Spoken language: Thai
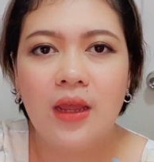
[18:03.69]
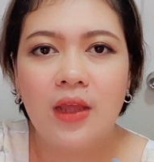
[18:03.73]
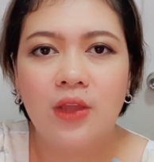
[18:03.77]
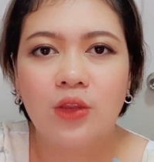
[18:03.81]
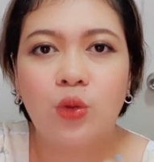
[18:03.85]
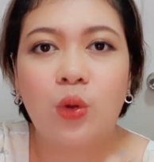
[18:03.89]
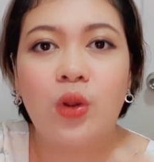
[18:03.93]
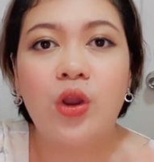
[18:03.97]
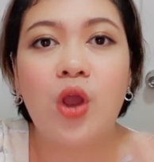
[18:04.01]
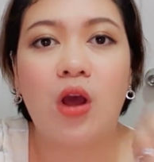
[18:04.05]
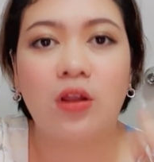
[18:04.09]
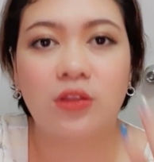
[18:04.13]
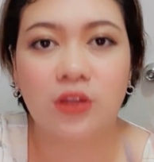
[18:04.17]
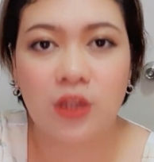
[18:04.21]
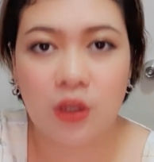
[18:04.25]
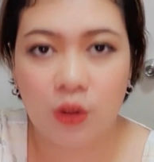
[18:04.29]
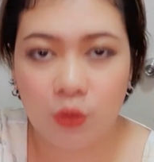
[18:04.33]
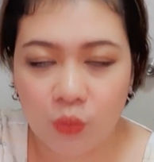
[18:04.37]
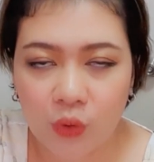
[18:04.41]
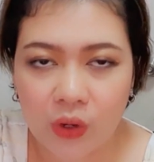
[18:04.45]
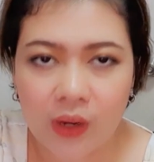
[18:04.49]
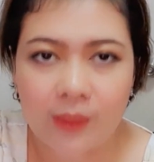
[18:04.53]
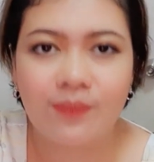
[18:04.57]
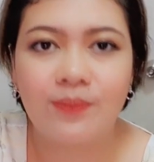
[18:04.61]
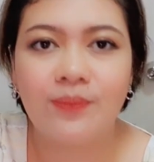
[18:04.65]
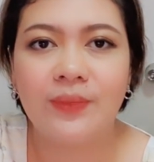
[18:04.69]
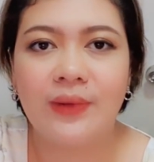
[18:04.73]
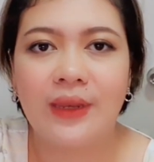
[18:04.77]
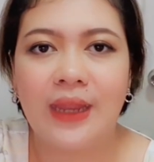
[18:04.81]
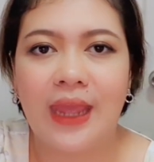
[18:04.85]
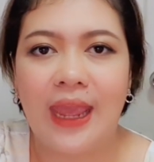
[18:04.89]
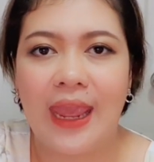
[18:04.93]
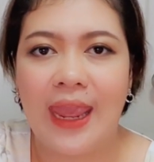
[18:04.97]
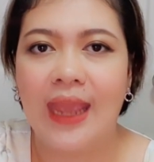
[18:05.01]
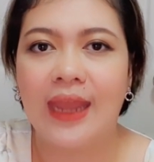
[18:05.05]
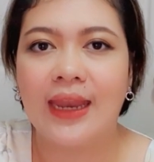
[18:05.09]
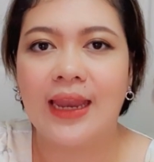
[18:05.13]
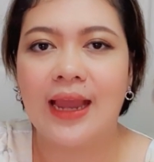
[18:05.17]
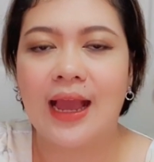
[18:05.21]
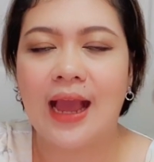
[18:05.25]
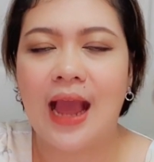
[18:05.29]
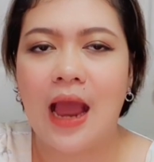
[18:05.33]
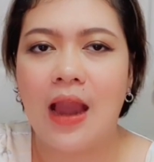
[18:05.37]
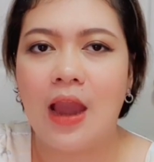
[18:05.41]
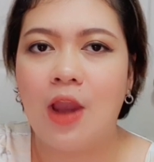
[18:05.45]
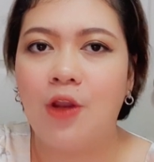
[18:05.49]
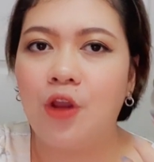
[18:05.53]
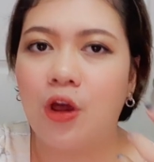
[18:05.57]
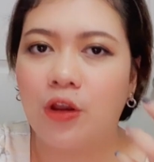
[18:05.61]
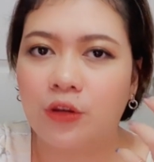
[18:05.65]
ตัวดอกทิวลิปเองนะคะ
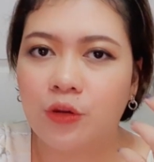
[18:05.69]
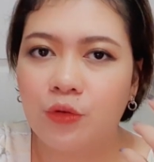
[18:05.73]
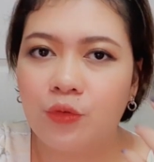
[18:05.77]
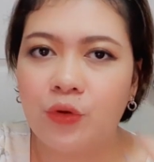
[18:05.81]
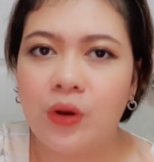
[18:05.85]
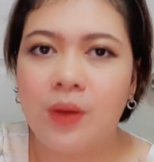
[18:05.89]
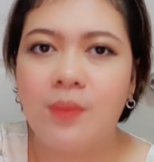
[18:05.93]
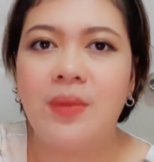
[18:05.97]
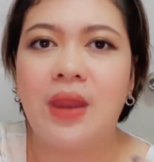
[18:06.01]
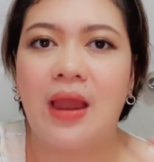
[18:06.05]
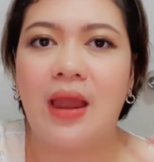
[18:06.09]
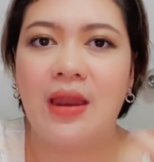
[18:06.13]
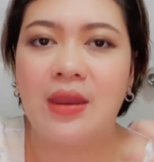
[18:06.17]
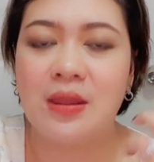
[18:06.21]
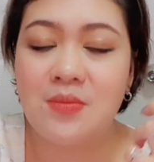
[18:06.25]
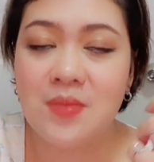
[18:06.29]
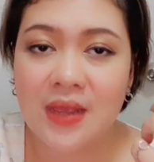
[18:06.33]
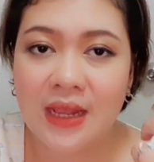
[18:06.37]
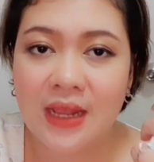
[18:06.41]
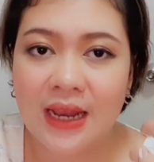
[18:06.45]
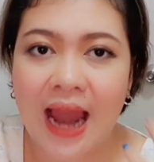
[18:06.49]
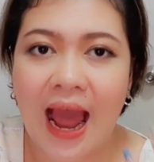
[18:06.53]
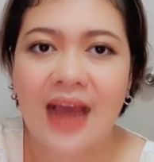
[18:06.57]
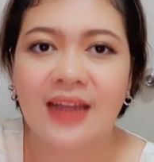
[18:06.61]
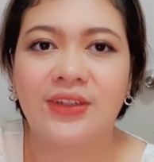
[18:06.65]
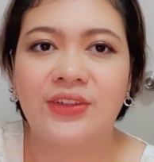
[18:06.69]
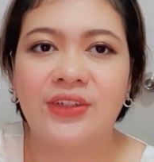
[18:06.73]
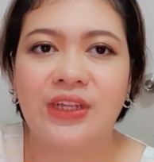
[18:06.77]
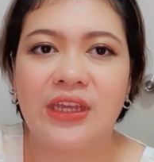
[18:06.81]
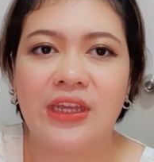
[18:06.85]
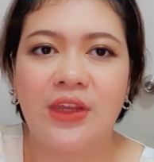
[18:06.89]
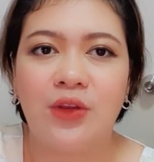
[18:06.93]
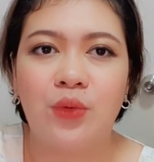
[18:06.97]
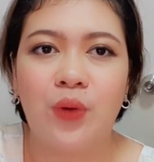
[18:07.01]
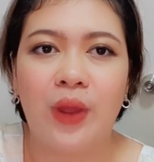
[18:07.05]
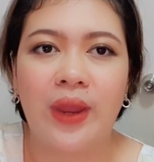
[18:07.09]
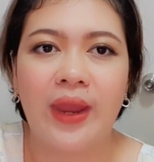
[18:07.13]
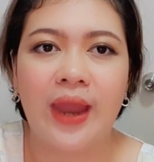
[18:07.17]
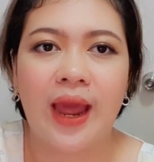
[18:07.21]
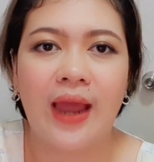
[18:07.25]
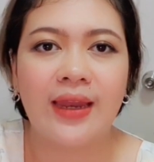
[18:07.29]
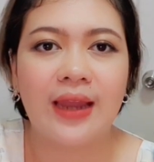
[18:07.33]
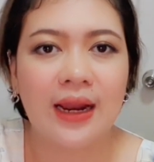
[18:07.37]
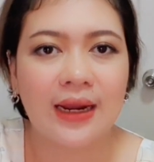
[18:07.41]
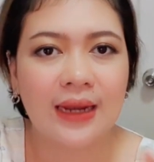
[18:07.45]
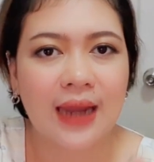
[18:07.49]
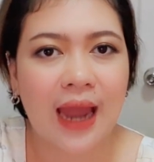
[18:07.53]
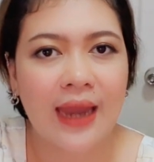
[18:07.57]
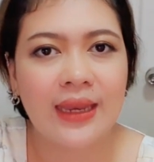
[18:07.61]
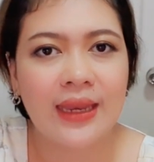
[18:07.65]
แล้วดอกทิวลิปเนี่ยมีหลากสีด้วยนะดัง
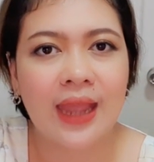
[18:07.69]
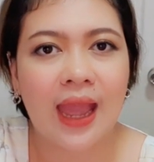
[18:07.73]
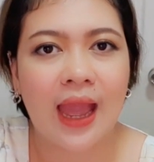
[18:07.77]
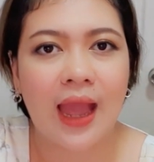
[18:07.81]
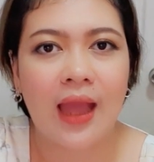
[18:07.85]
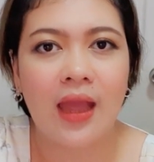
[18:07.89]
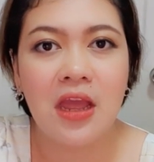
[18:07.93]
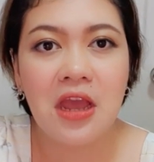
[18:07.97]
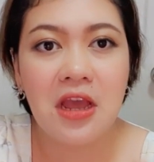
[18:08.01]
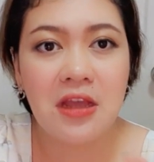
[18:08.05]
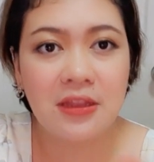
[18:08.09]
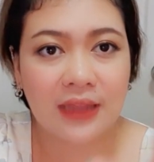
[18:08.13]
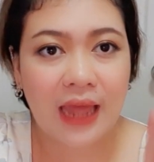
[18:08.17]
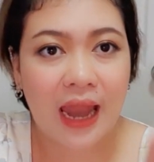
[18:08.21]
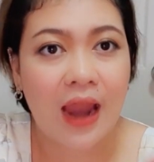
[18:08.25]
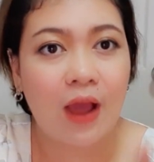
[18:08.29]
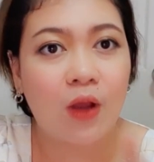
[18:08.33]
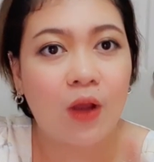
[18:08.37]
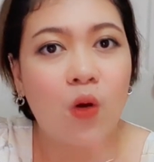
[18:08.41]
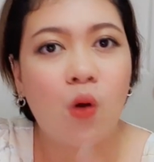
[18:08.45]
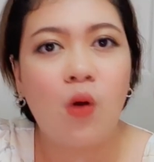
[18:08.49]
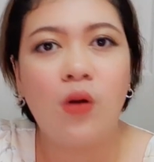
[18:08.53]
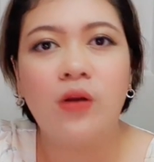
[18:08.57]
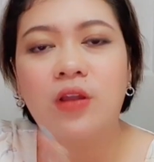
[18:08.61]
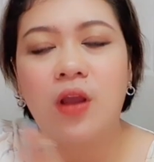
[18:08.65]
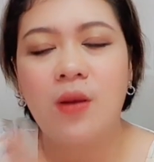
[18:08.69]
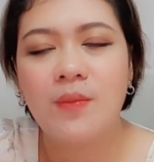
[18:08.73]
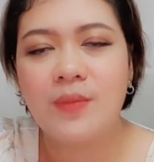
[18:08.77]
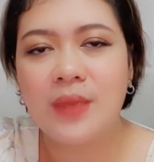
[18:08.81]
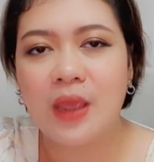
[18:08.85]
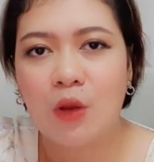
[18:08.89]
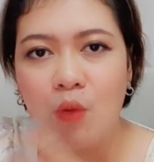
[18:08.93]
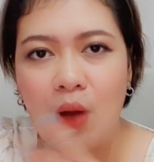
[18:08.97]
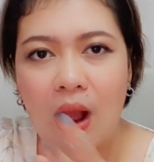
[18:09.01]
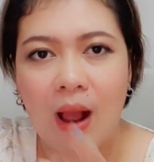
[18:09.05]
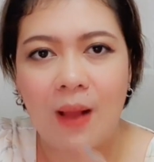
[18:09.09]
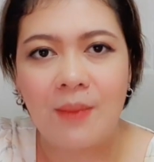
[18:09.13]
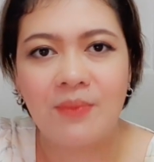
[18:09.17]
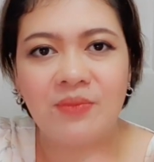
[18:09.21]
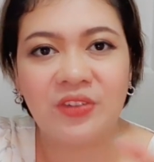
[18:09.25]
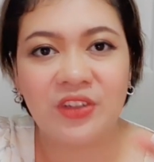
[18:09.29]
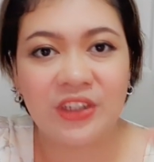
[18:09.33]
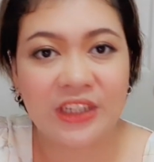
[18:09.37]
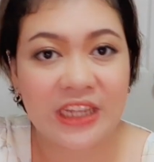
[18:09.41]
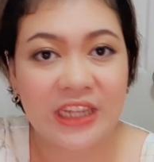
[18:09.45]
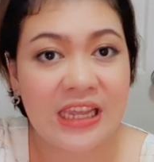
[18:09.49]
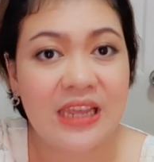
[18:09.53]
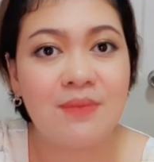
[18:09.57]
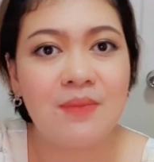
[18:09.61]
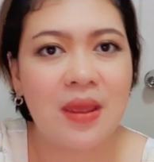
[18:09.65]
นั้นเนี่ยแต่ละคนก็มีความ
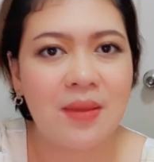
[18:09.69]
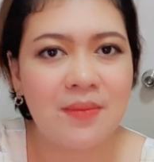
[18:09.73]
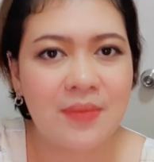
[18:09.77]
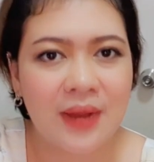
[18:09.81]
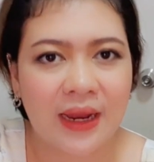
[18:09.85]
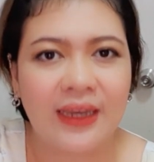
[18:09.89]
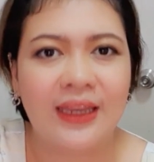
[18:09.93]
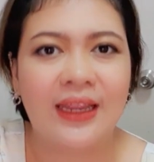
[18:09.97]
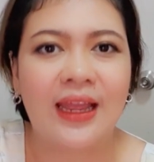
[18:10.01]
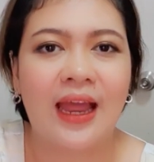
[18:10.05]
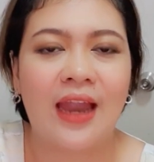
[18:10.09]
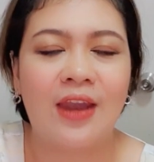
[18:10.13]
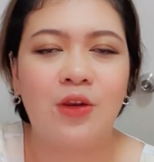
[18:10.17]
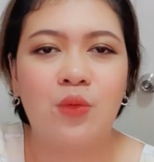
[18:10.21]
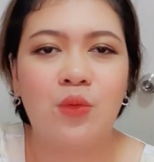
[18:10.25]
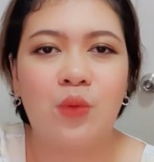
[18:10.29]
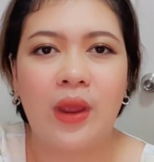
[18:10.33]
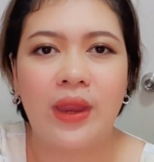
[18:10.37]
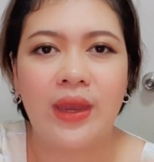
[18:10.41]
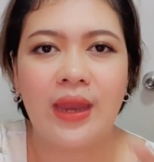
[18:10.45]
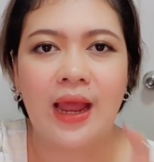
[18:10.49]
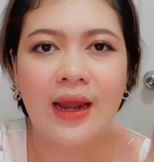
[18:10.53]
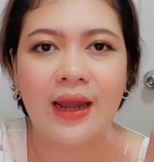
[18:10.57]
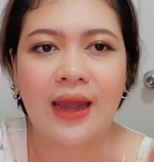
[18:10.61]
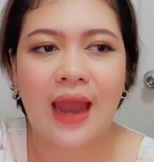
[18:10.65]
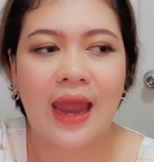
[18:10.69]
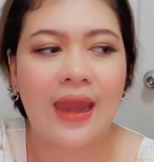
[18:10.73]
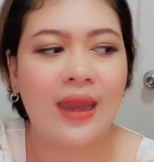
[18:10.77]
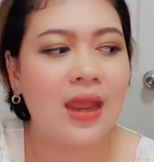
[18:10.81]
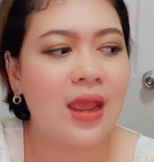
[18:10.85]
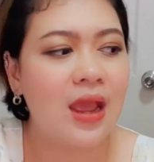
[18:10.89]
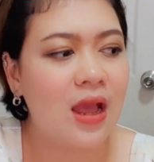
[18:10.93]
สีไม่เหมือนกันด้วยดังนั้น